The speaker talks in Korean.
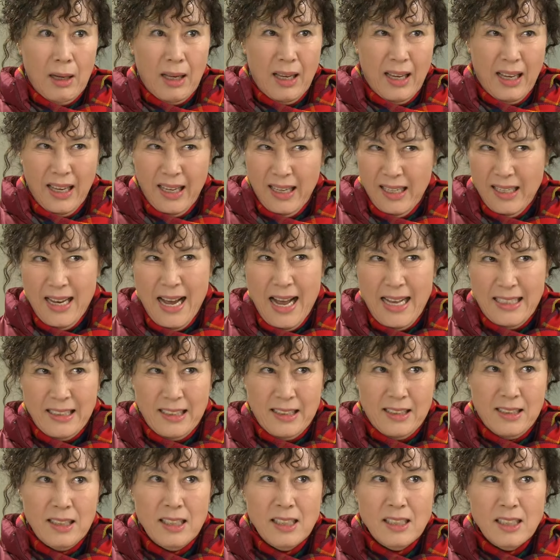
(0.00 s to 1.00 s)
이
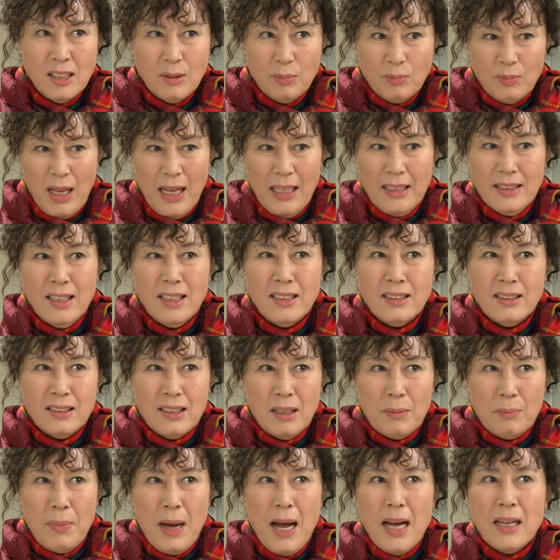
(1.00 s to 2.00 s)
아직 70도 안
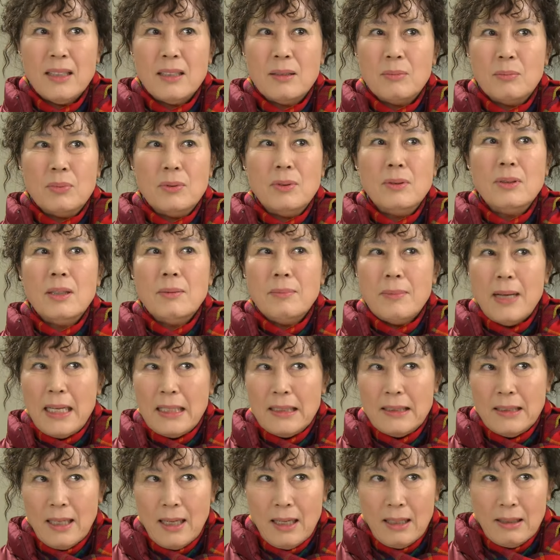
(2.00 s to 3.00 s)
됐는데 많긴 뭐가
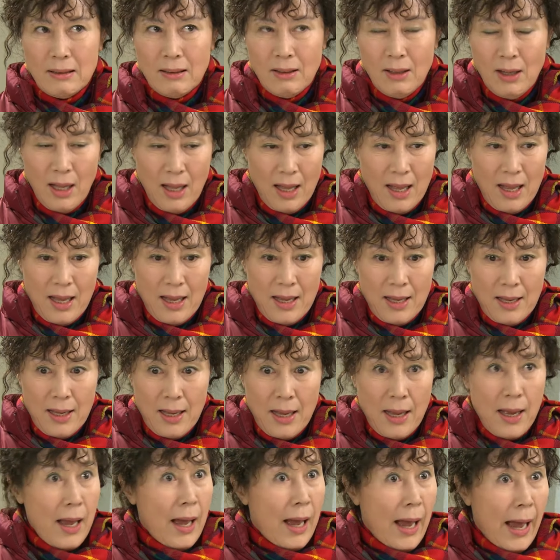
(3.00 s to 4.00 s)
많대요.
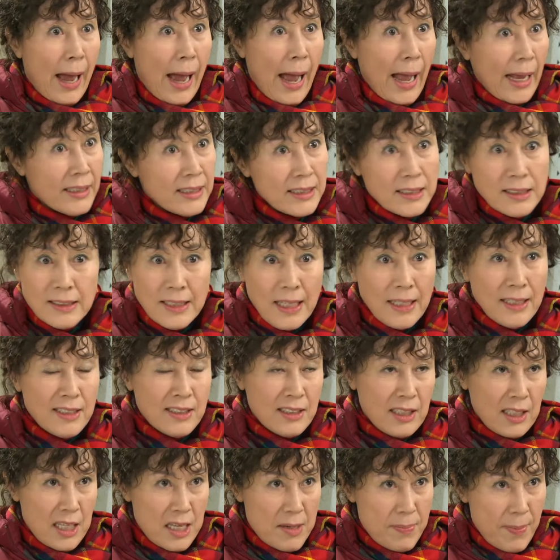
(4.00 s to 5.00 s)
앉은
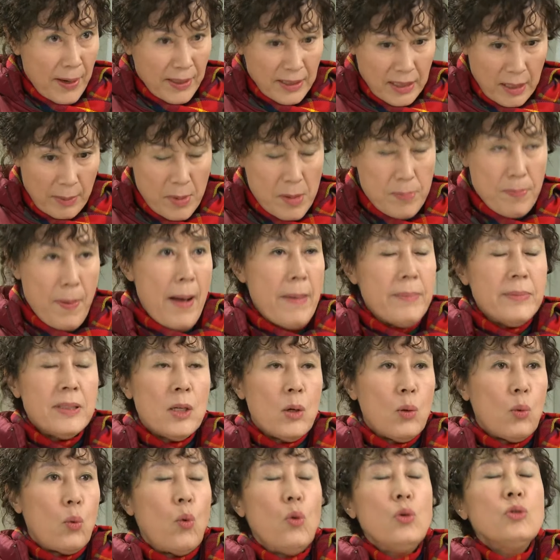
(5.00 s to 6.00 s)
자리에서 2박 3일
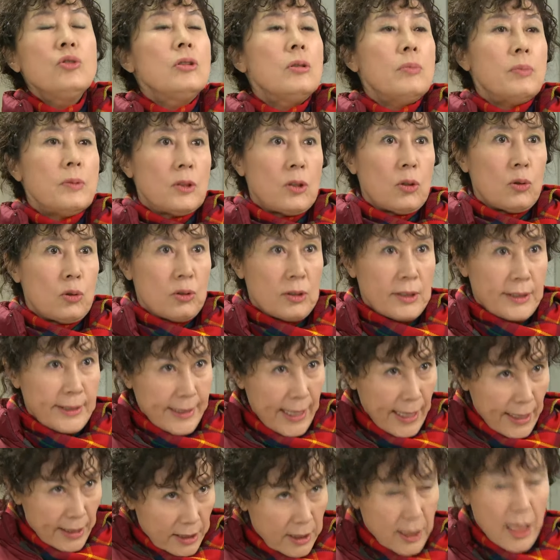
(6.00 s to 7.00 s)
밤새워 고스톱을 쳐도
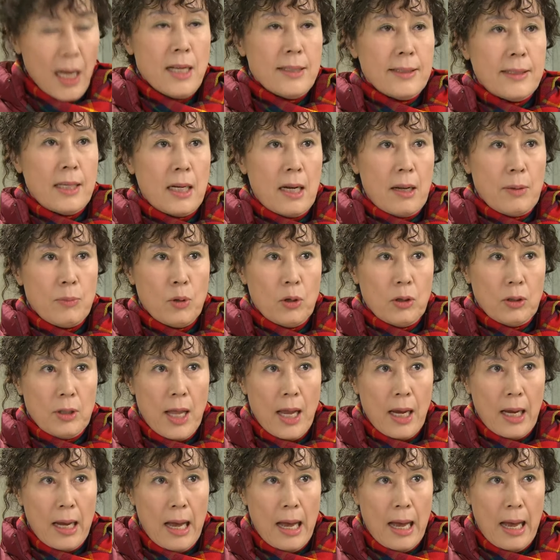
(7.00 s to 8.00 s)
쌩쌩한 사람이요
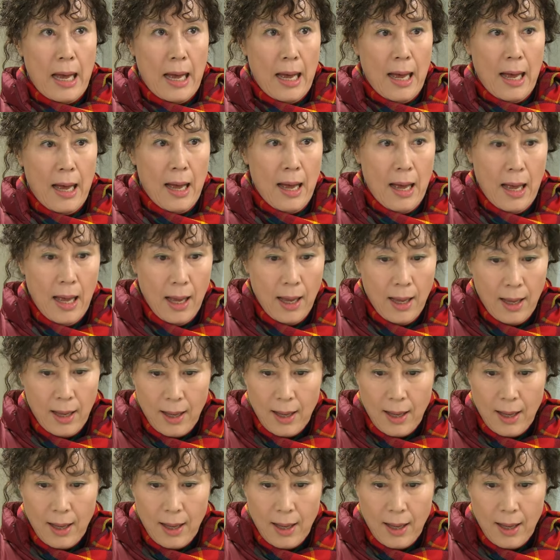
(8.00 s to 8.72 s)
내가.